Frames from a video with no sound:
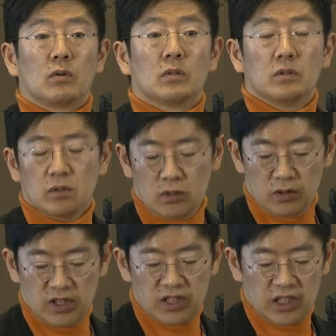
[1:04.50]
그
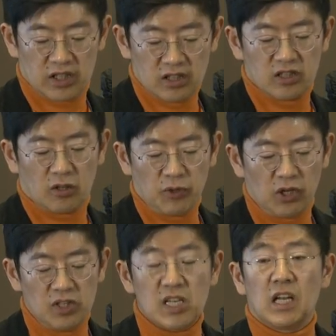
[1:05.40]
진짜 직접
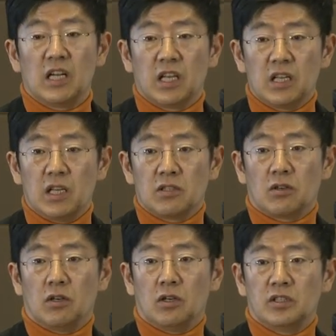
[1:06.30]

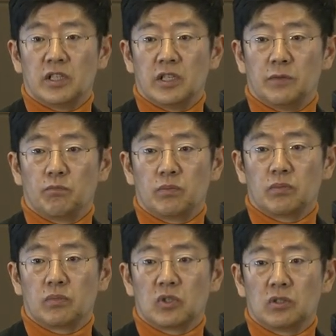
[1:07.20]
현장에서 이제
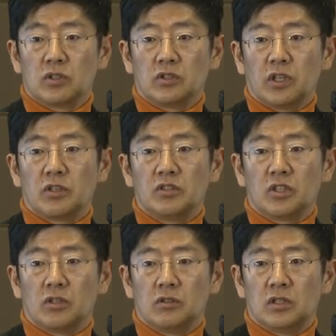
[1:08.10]
그 정책
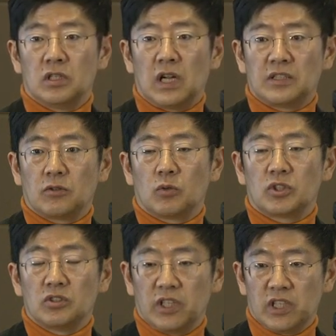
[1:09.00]
결정을 하셨고
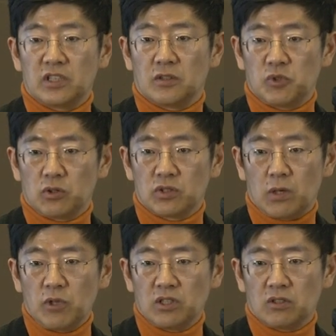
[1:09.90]
정책에 직접적으로
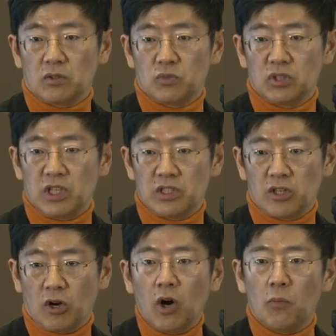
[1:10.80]
참여하셨던 분들의 이제
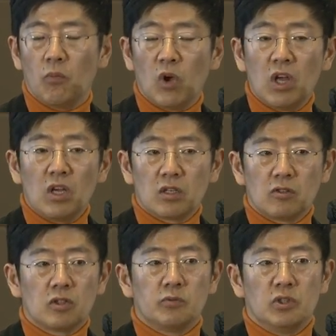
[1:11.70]
경험
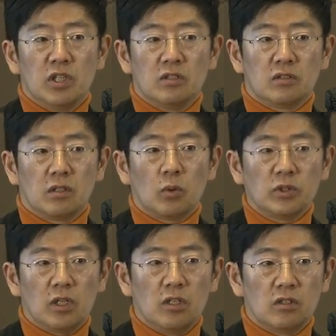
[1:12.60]
그리고 그분들에 있어서의
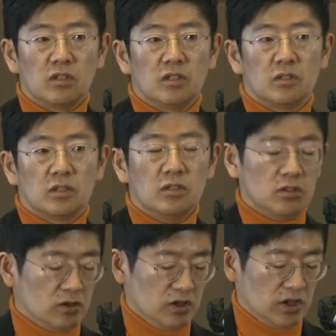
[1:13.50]
통찰력을
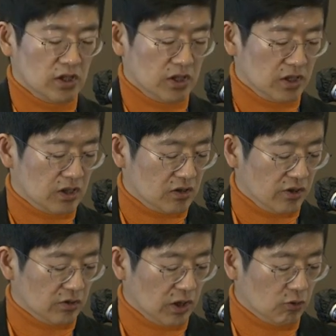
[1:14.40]
듣는
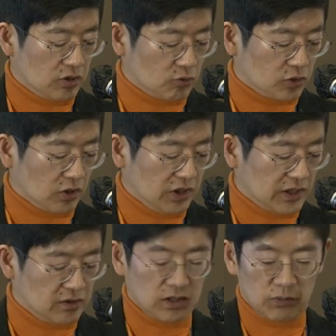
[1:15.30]
형태로 이제 구성이
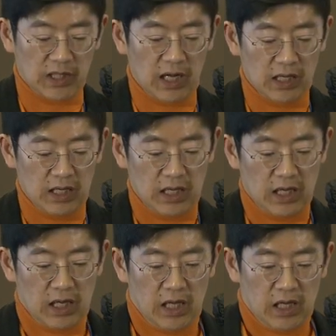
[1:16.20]
됐었습니다.
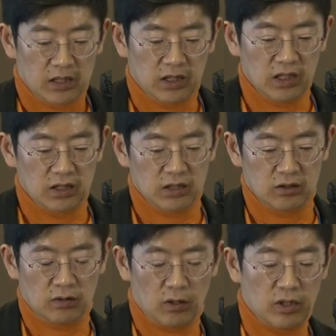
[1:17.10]

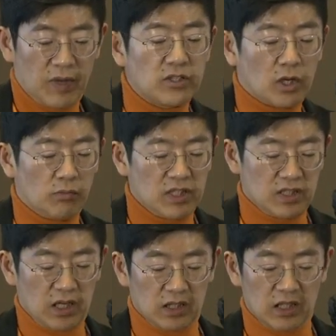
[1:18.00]
일단 이제 맨 처음에
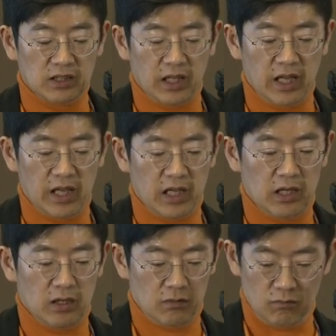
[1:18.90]
시작을 할때맨